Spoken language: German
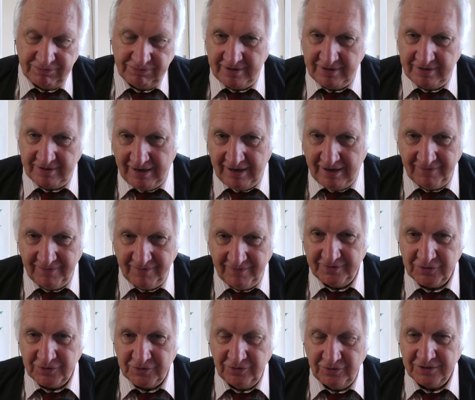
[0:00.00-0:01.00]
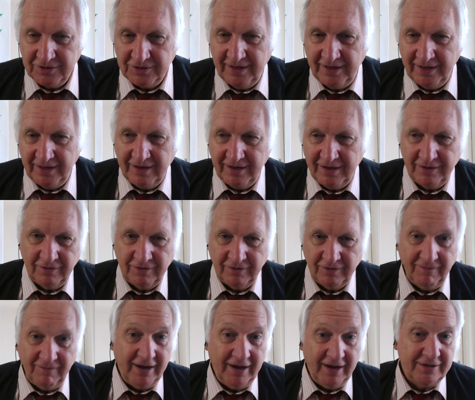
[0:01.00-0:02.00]
Klar, wenn wir schönes Wetter hatten,
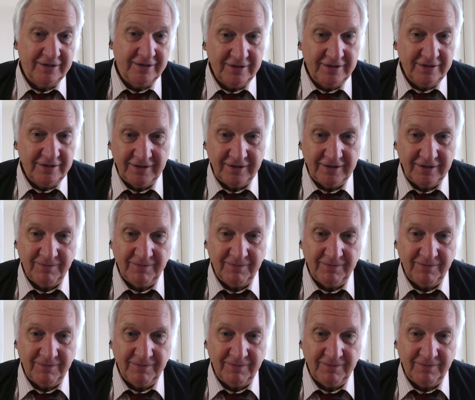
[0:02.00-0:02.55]
eine weite Sicht,